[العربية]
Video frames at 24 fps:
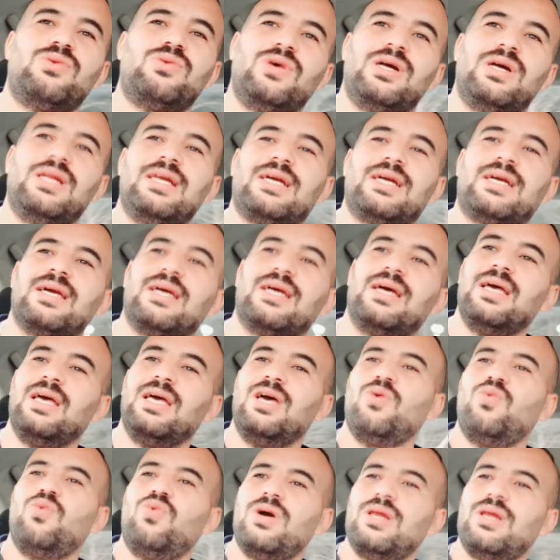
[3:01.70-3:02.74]
واهلك
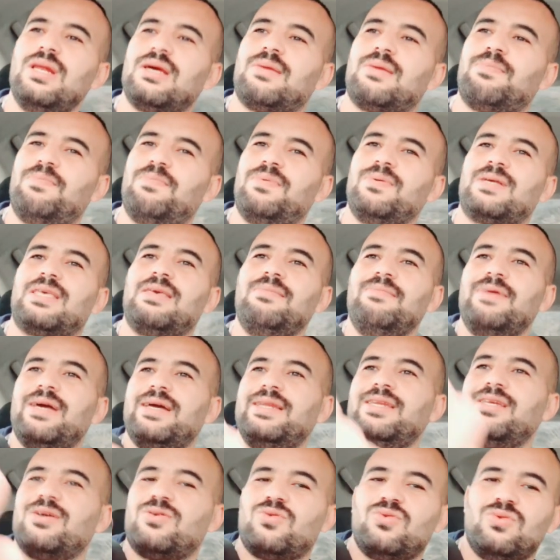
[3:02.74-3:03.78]
واهلك كيما
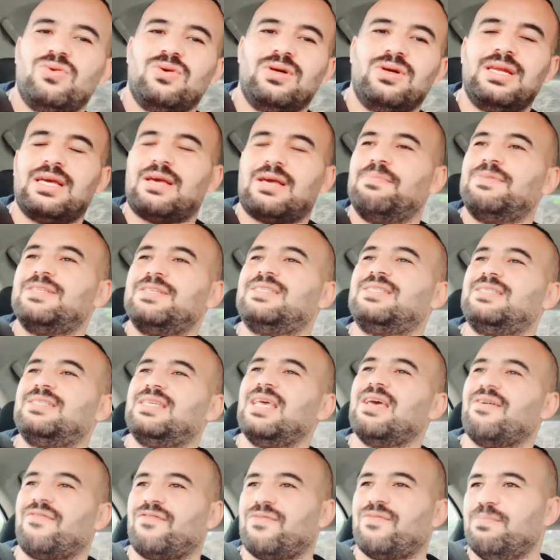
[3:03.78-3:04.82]
حنا نقولوا اهلك
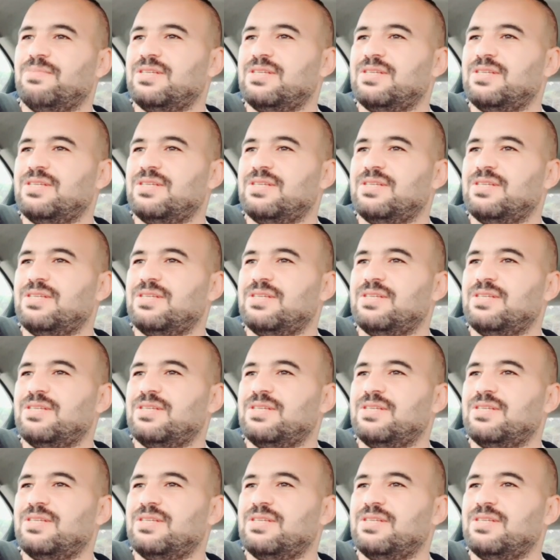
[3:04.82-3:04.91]
بزاف